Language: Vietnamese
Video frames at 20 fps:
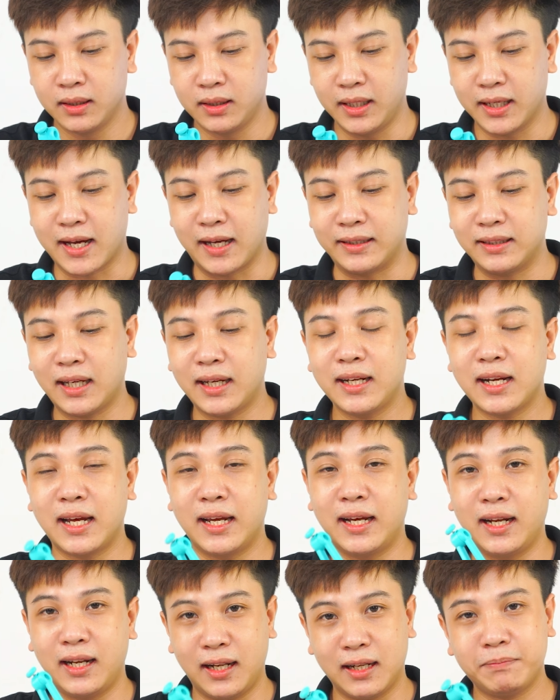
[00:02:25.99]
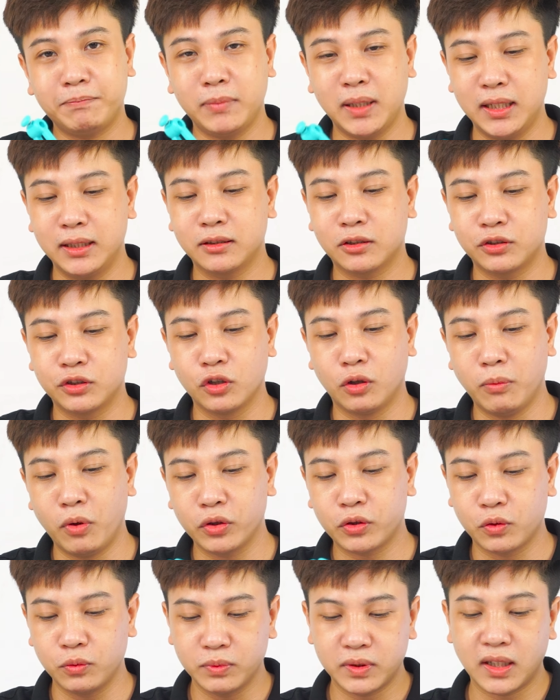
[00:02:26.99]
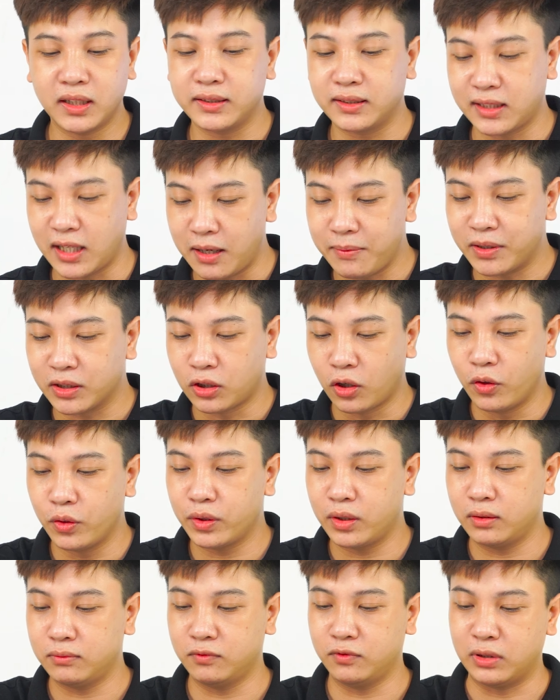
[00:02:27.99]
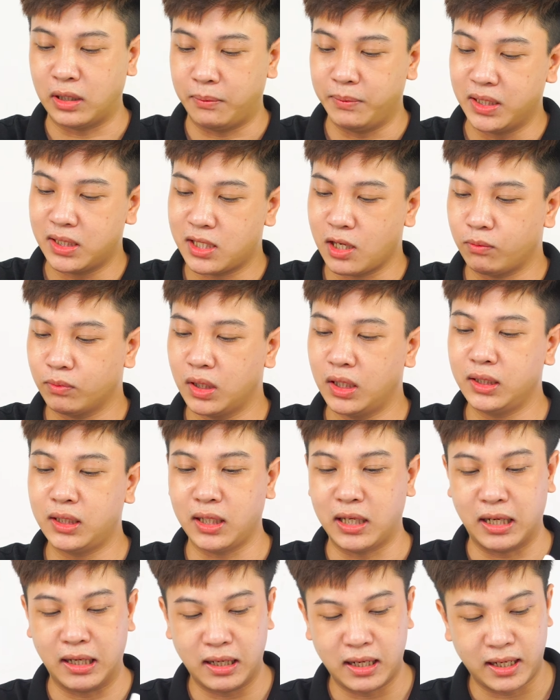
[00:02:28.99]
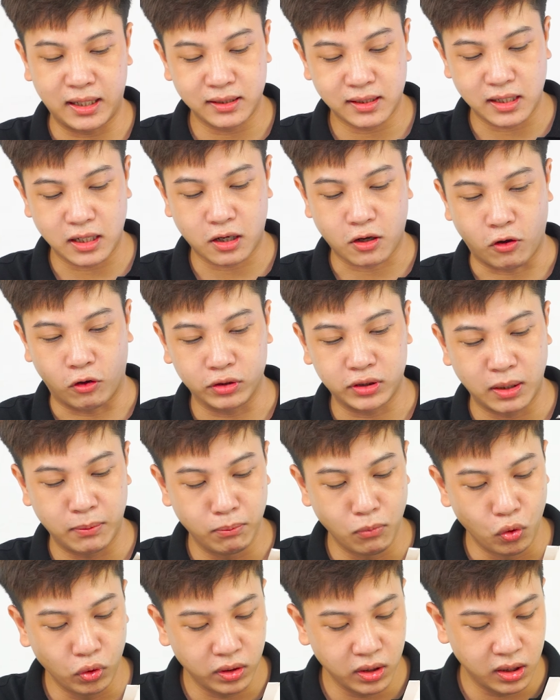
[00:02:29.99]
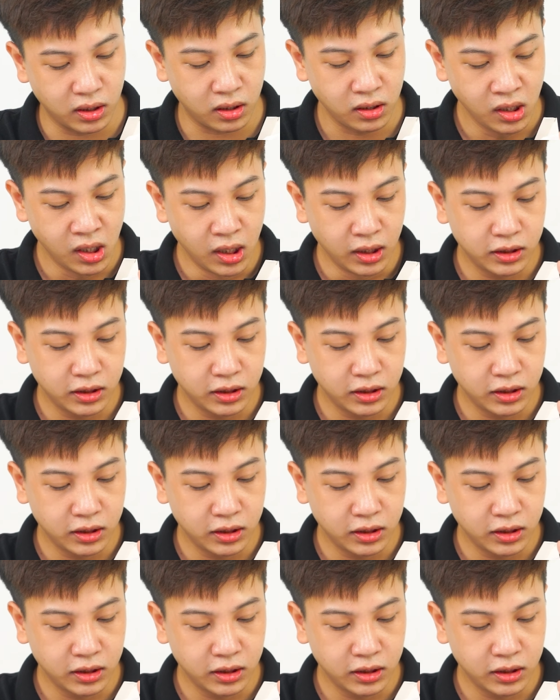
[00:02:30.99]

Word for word: Thì cánh tay này lắp lên con robot cũng rất là dễ mà thôi. Và bên trong đây thì đáng lẽ sẽ có thêm bút nữa.